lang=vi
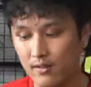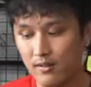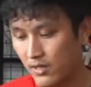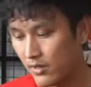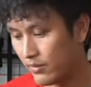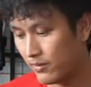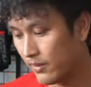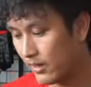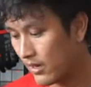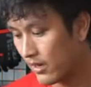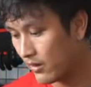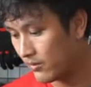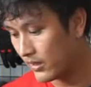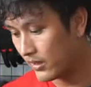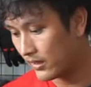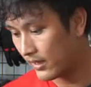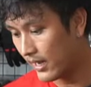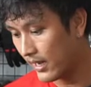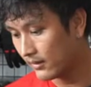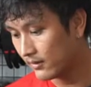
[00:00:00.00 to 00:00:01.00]
rồi thì mình bắt đầu
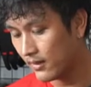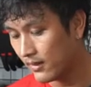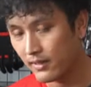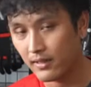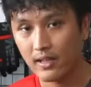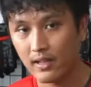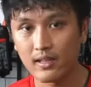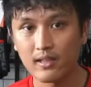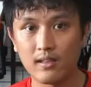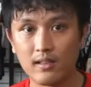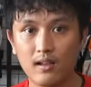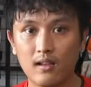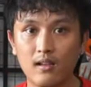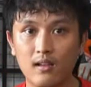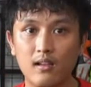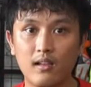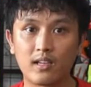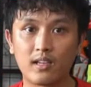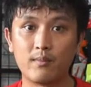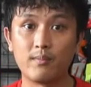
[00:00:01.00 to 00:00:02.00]
mình gắn tới cái
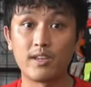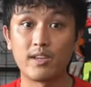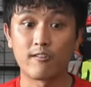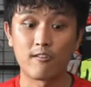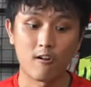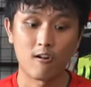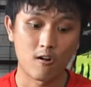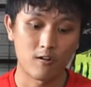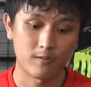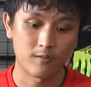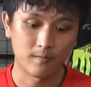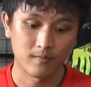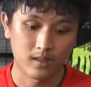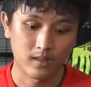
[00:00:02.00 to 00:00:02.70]
cái micro